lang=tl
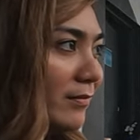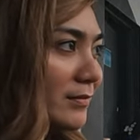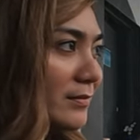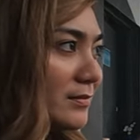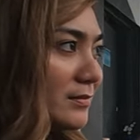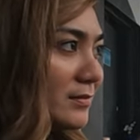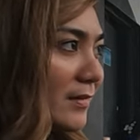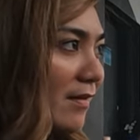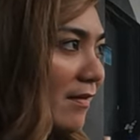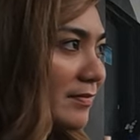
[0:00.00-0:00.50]

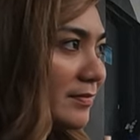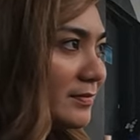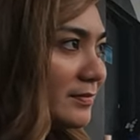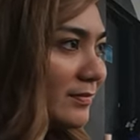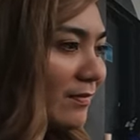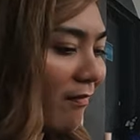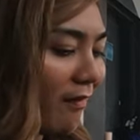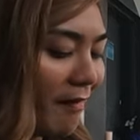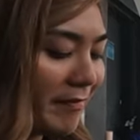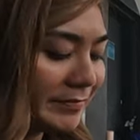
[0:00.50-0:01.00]
Joke lang.
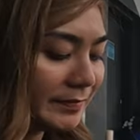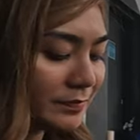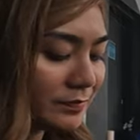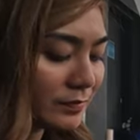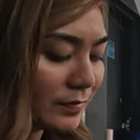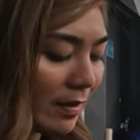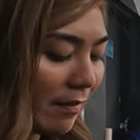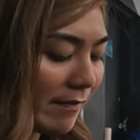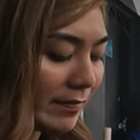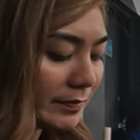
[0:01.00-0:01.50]
Joke lang,
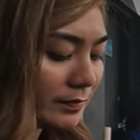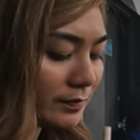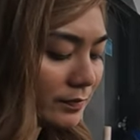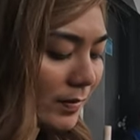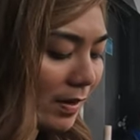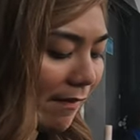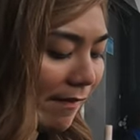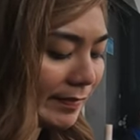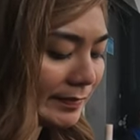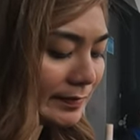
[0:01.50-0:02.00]
ma'am, andin. Oh.